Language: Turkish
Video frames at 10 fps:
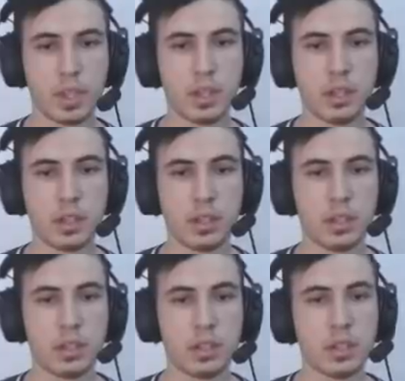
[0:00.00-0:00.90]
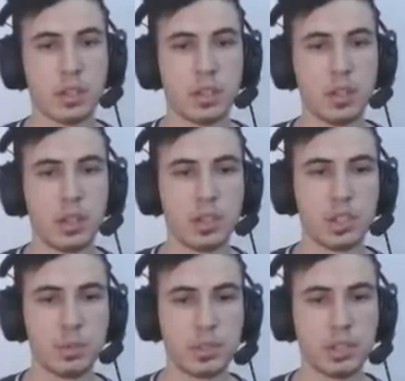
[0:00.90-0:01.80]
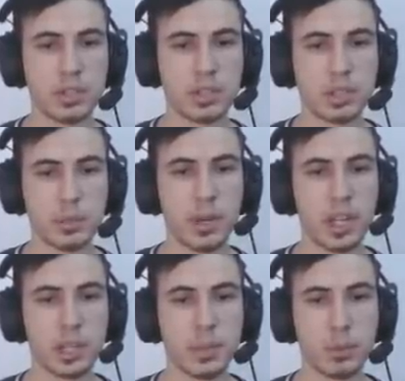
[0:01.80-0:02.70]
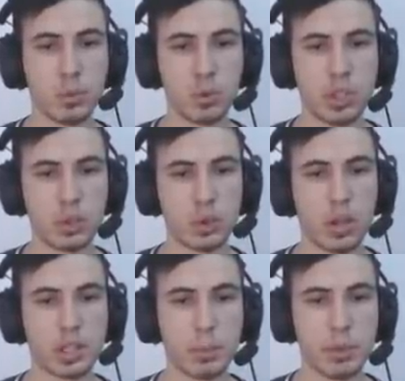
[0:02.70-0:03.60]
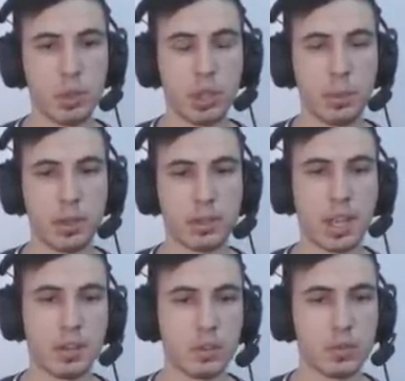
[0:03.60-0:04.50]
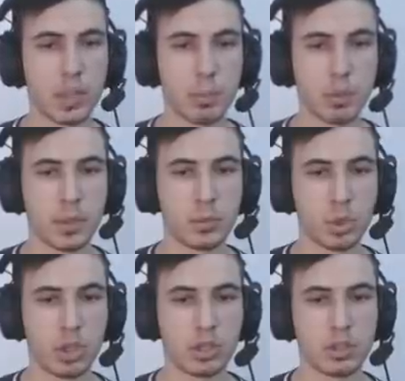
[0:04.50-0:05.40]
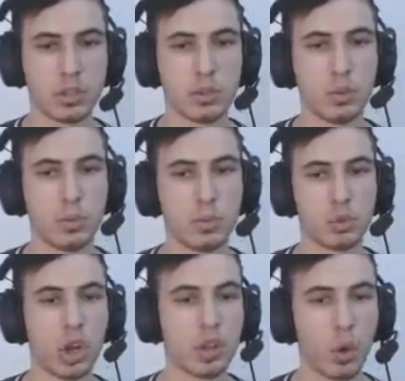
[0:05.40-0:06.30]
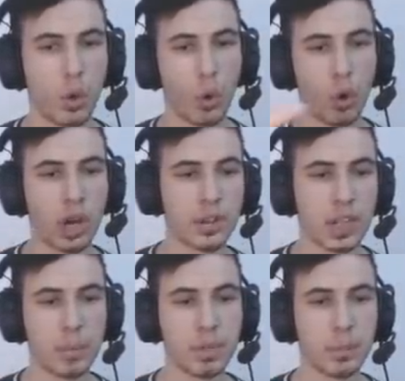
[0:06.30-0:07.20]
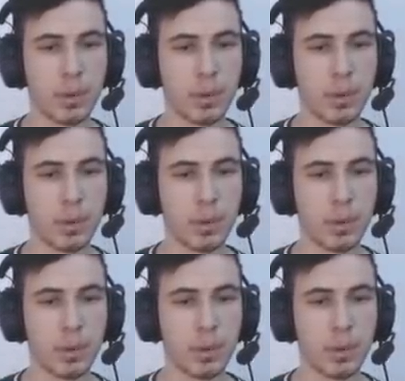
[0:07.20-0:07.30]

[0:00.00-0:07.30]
Kam kam kap. Şimdi senin sırtımı aldığımda bütün jeneratörler kapanıyor değil mi? Yani yapılmamış olan. Yap Şu an o anda, o anda